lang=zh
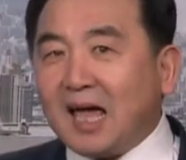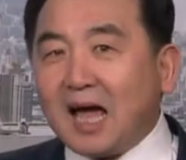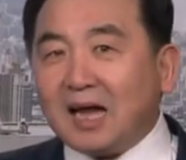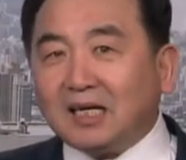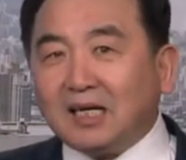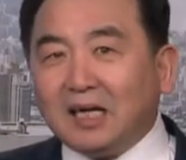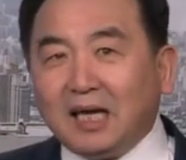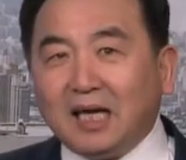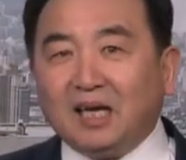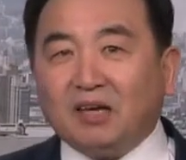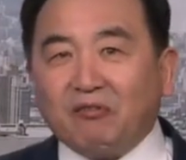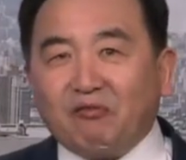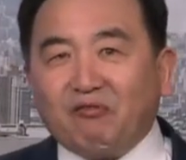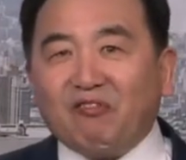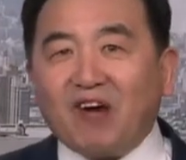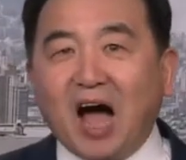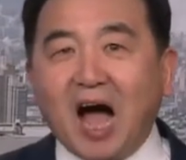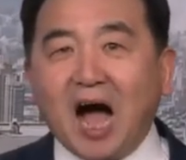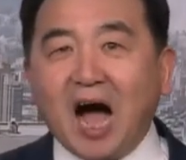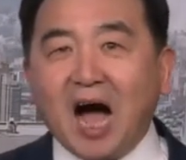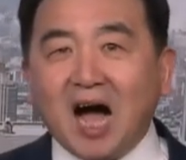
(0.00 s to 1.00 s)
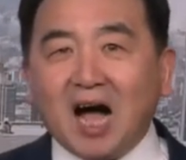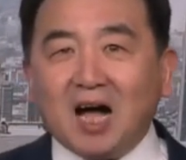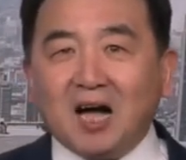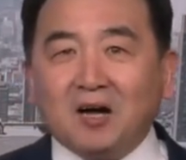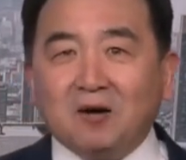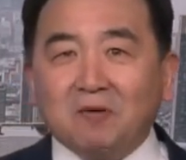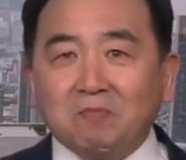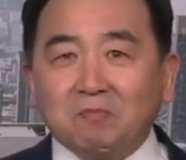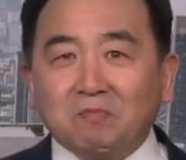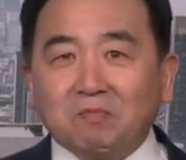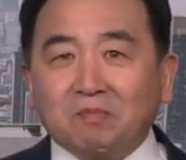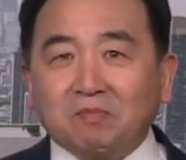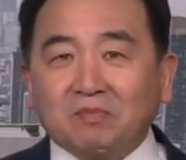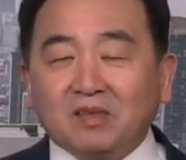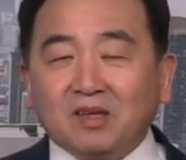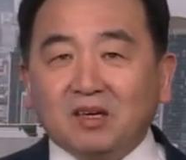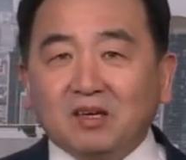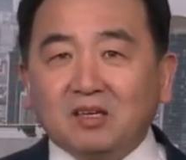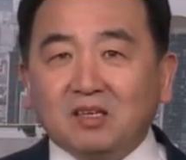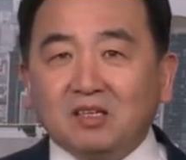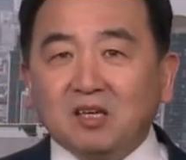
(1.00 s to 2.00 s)
立法
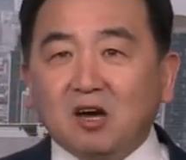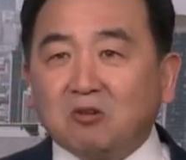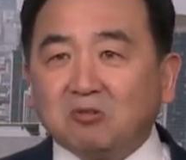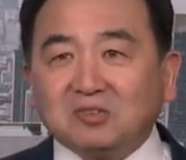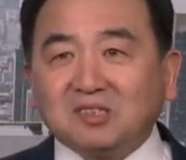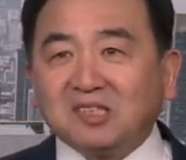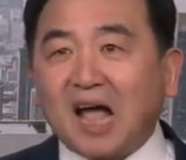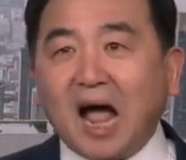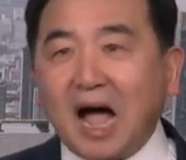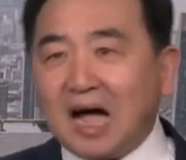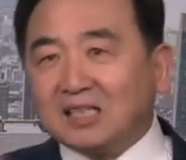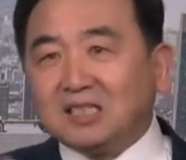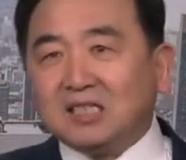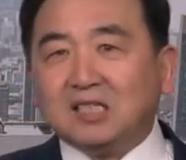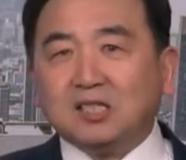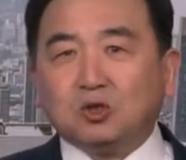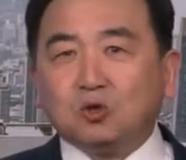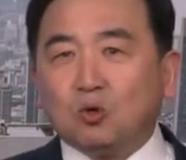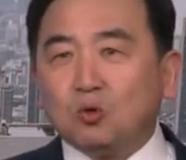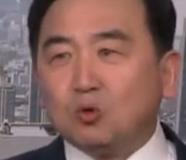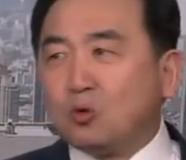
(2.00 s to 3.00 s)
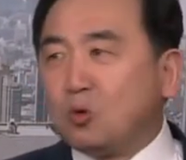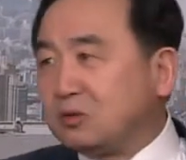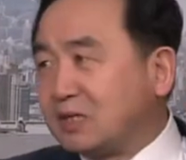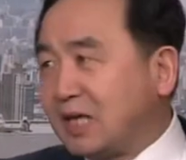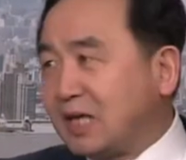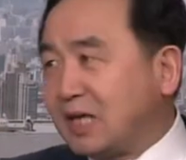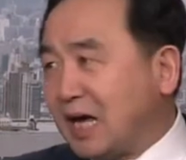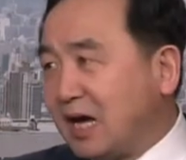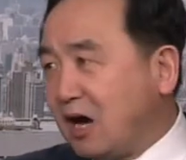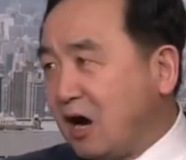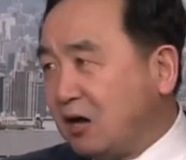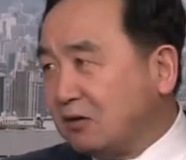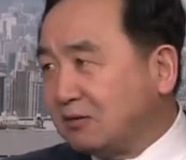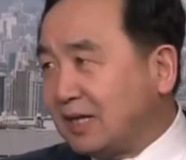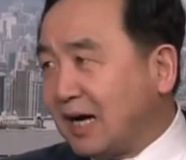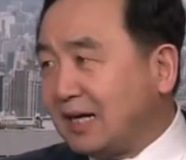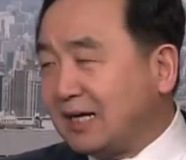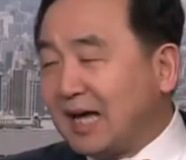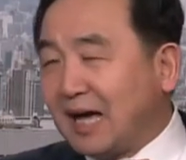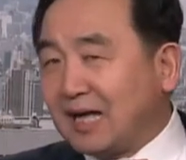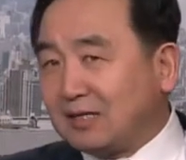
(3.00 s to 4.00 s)
要打击中共在澳
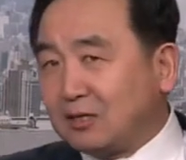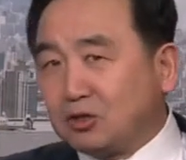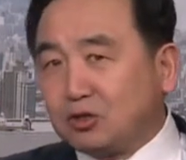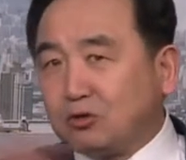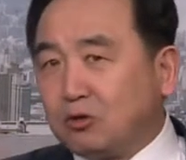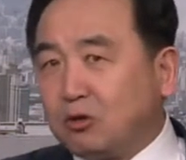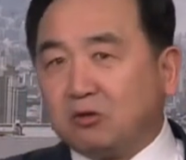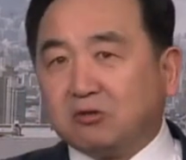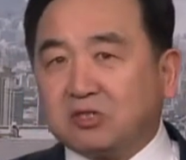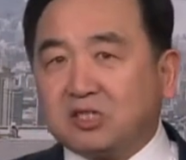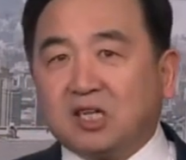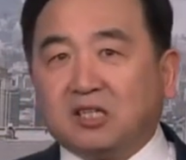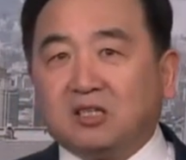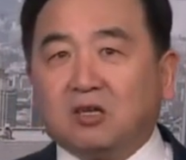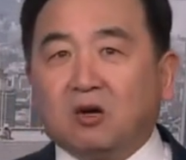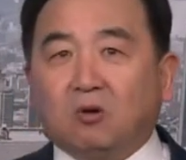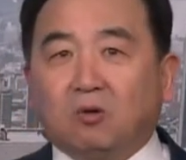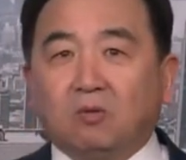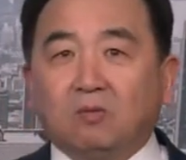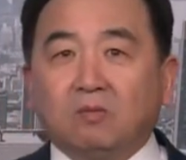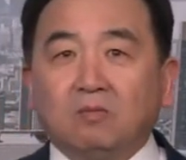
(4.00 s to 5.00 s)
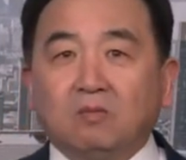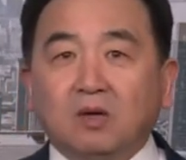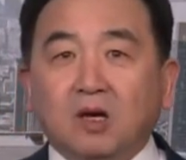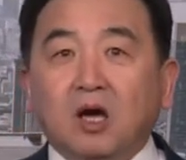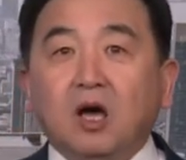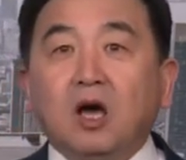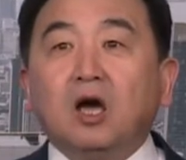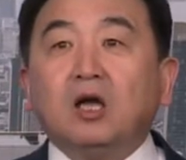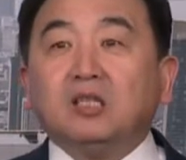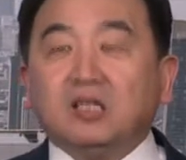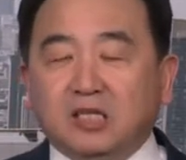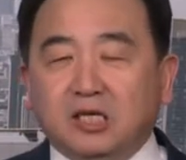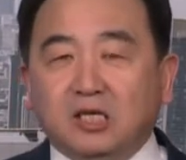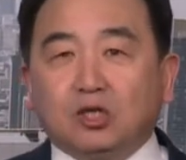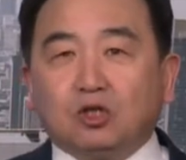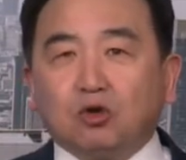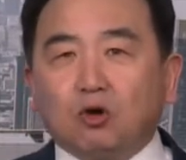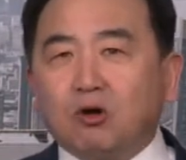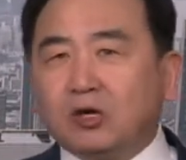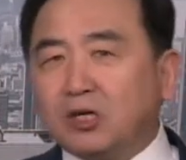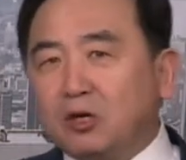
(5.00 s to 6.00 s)
大利亚的所有渗透，你
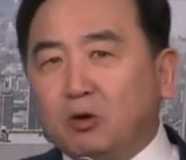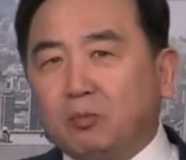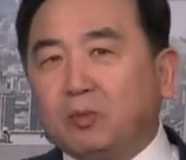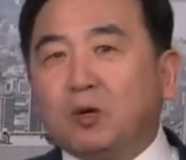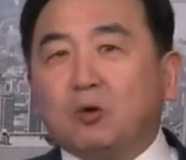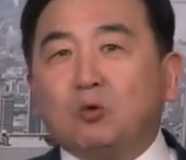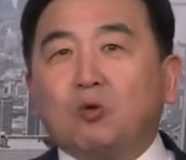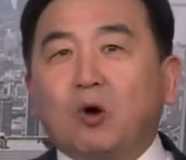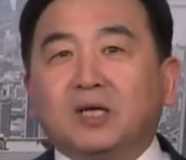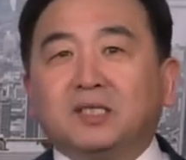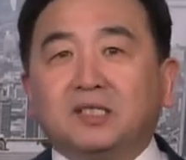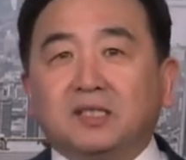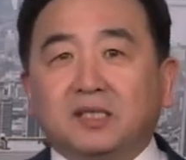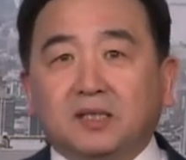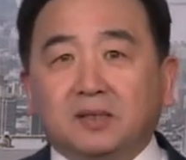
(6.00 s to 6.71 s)
说有没有关系？